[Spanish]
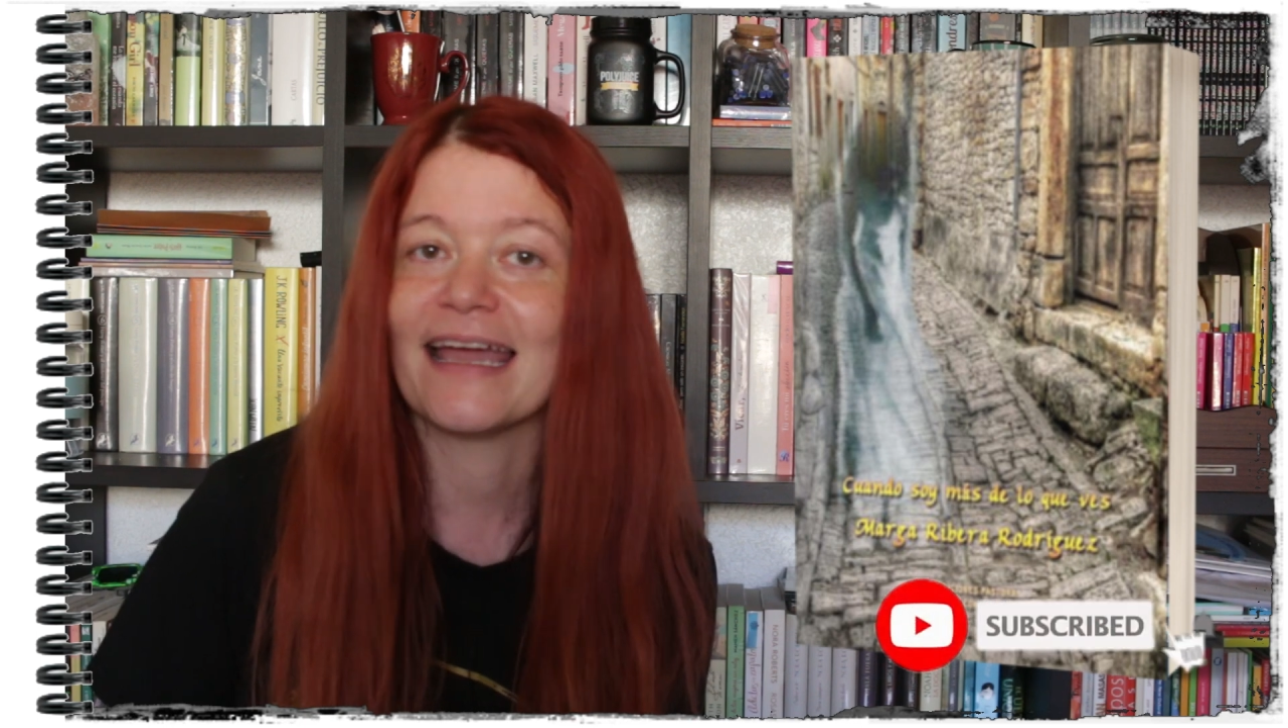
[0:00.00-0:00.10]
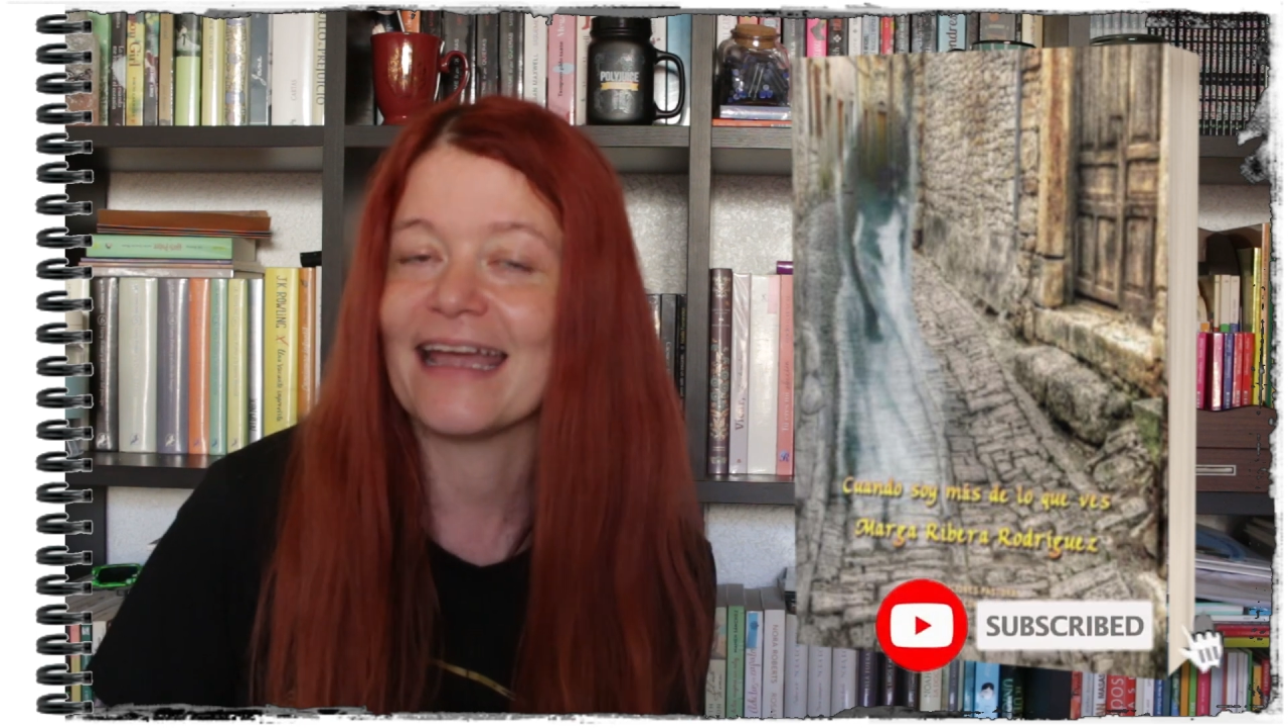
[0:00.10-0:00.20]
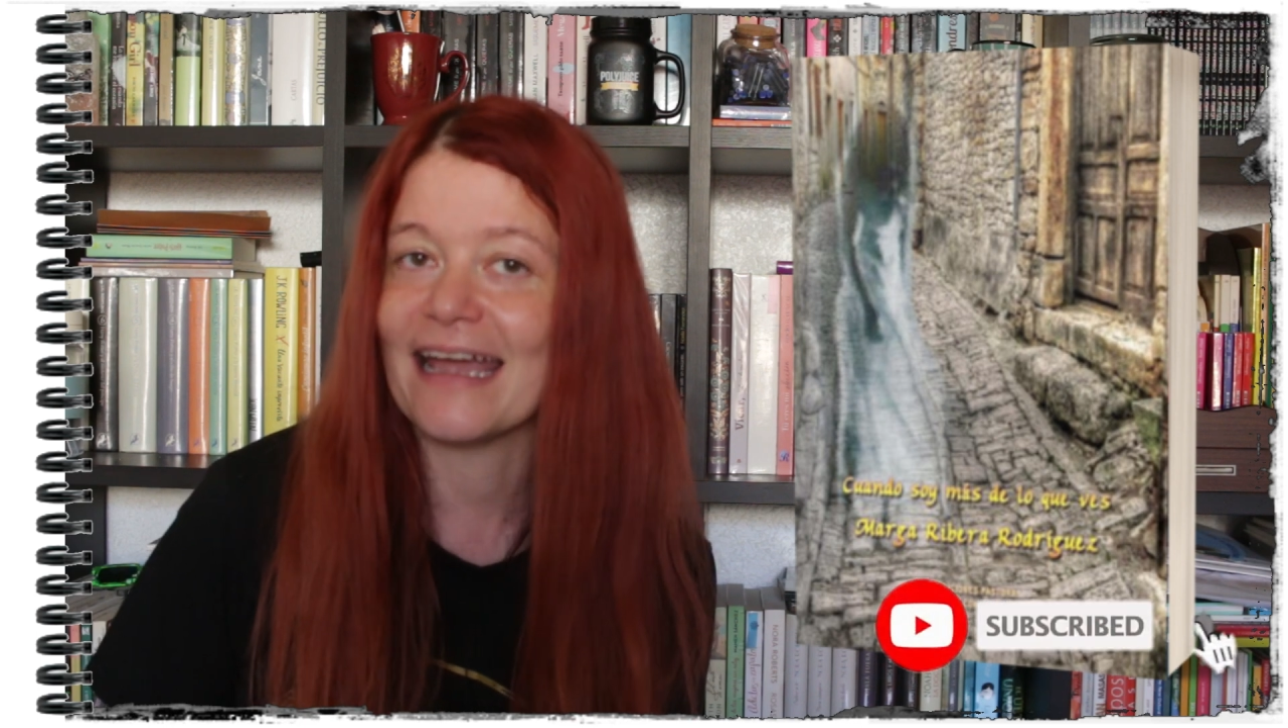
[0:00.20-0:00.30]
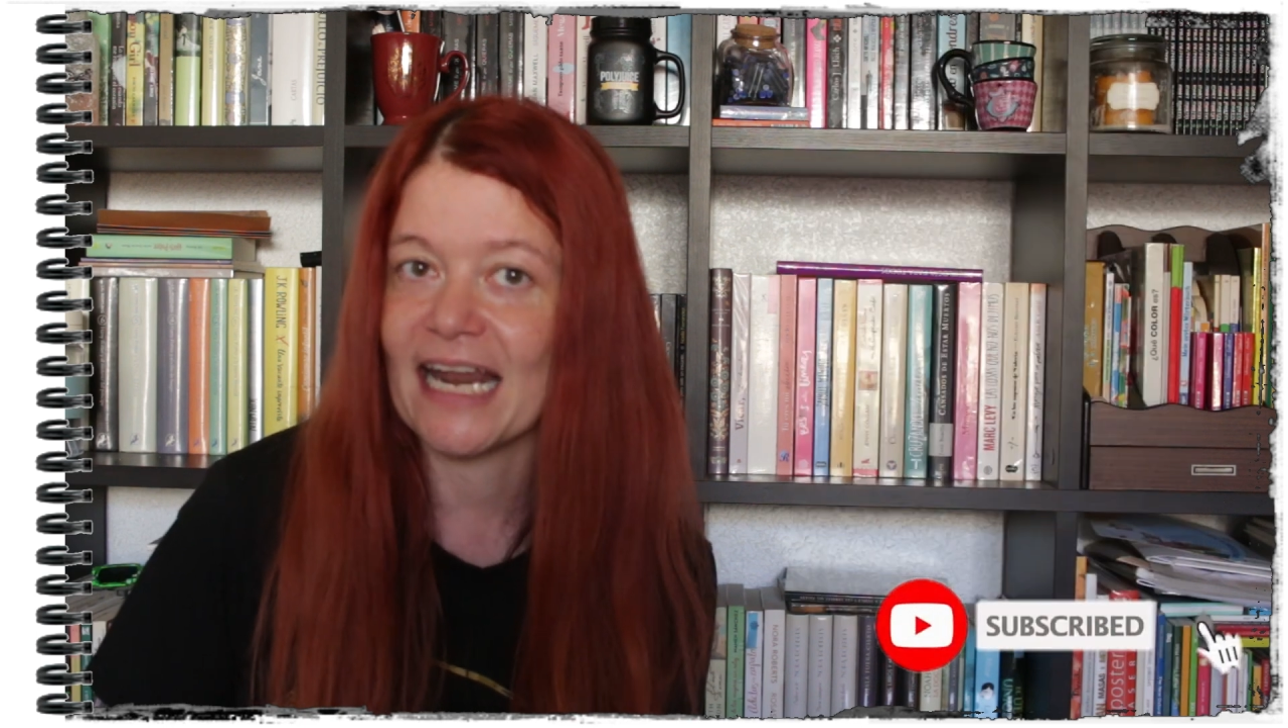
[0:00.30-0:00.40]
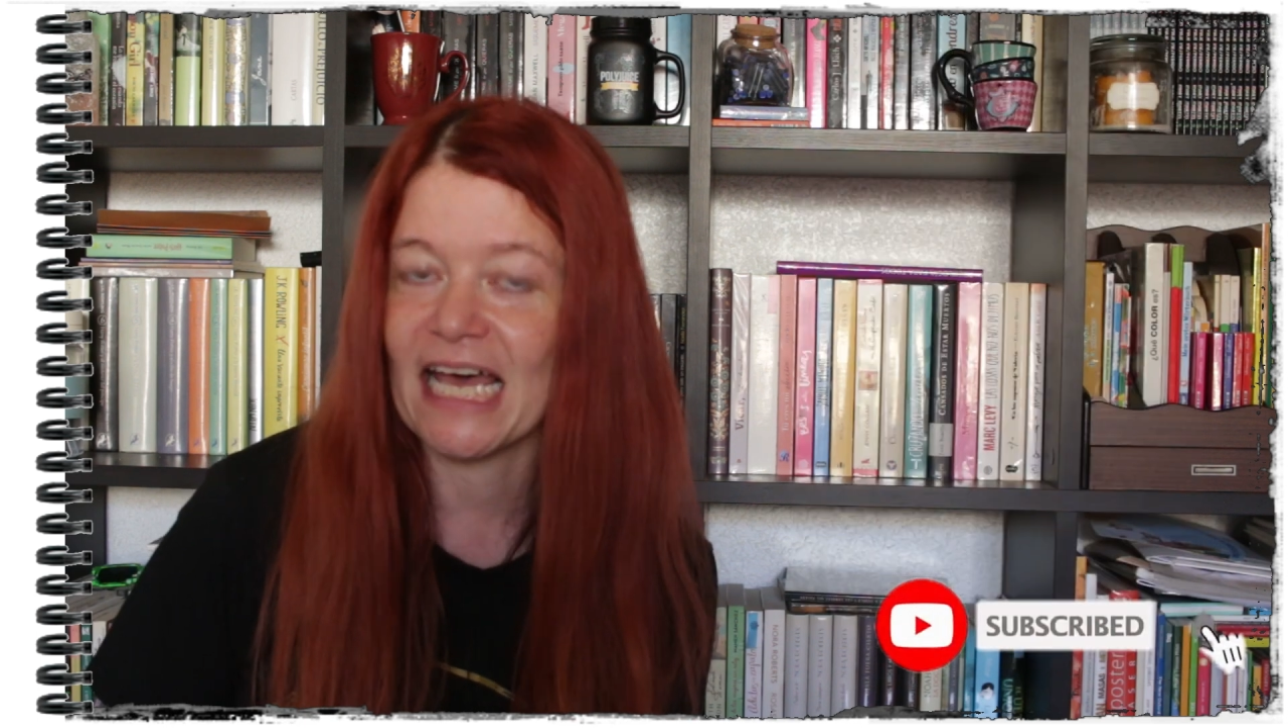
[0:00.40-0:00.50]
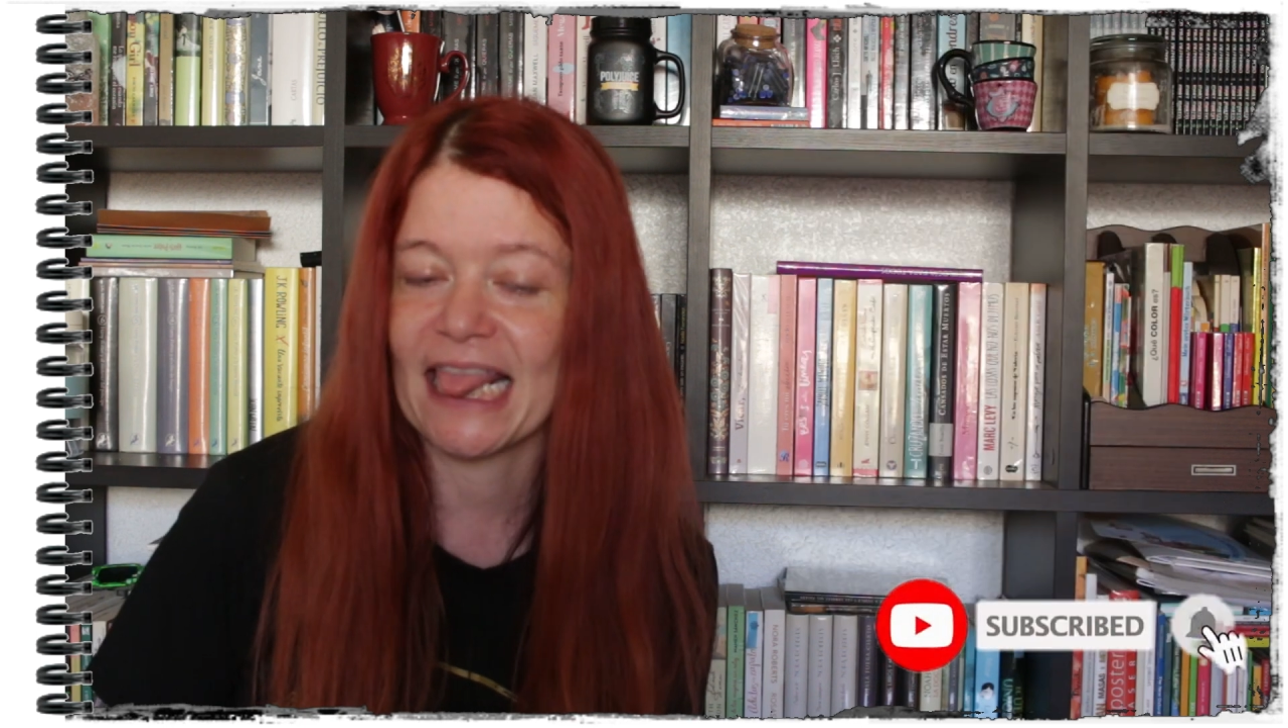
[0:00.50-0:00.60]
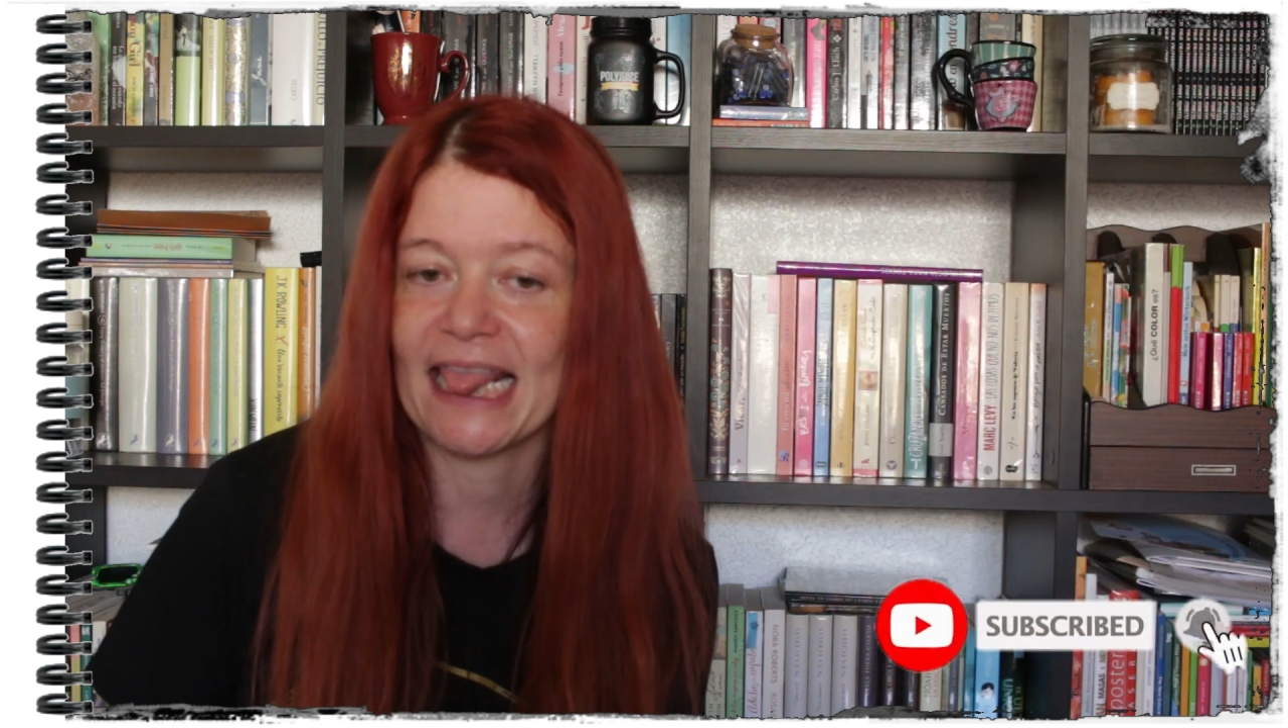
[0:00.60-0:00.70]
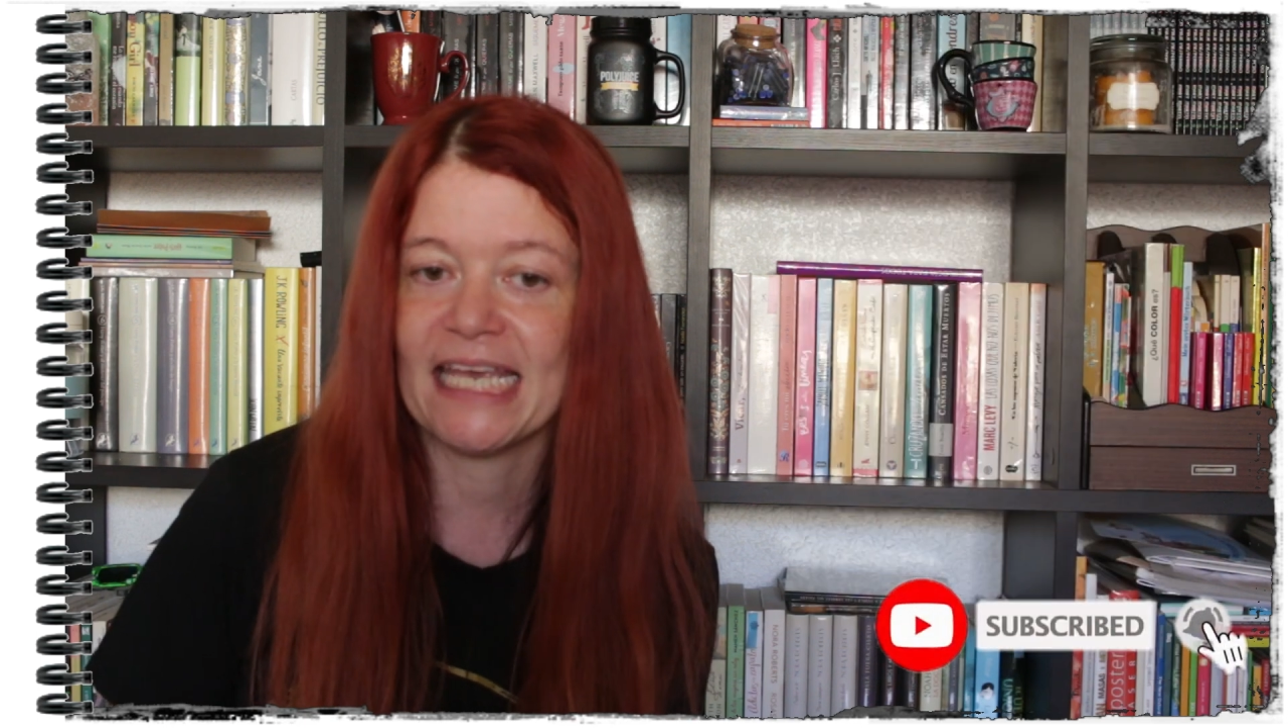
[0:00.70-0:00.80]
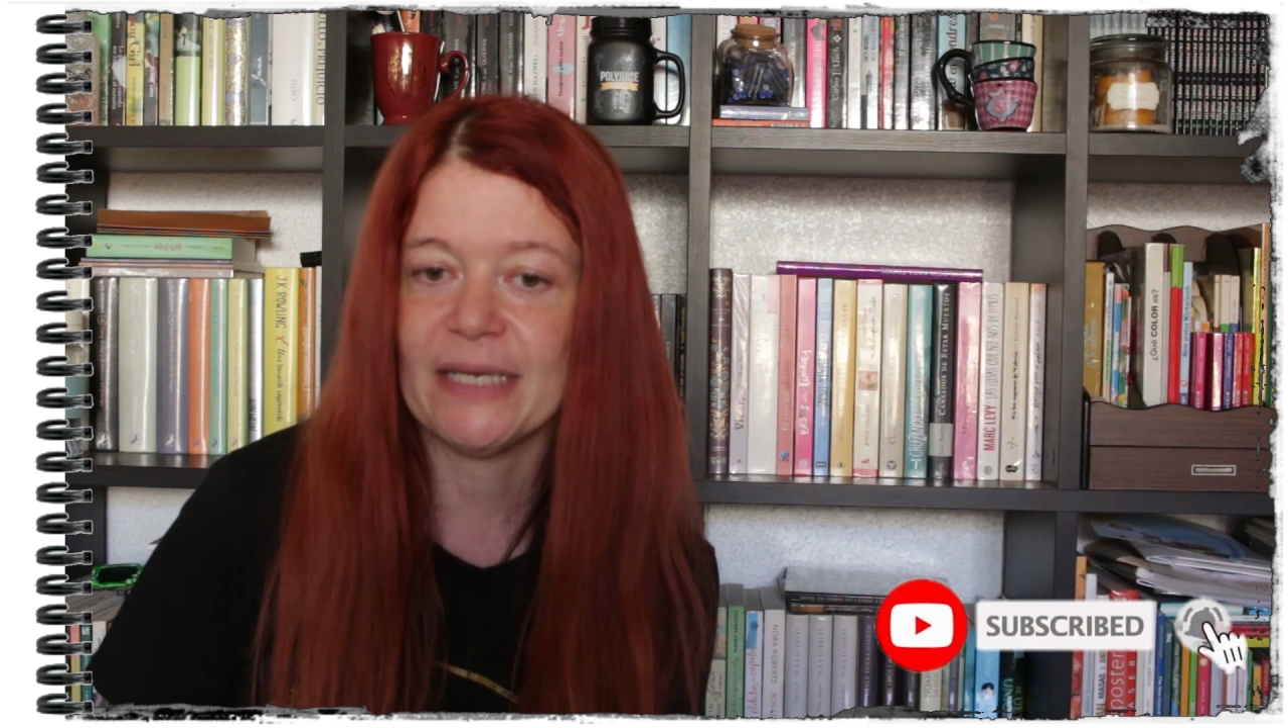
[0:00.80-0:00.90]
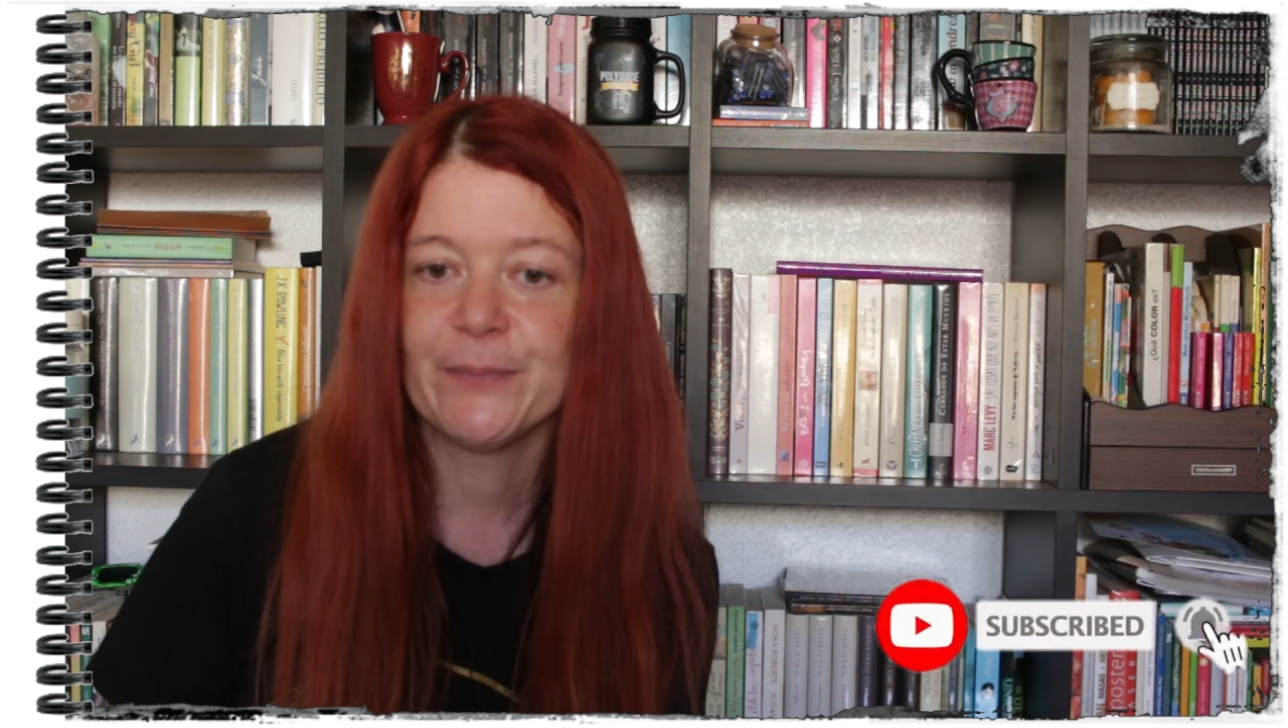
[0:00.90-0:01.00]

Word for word: grande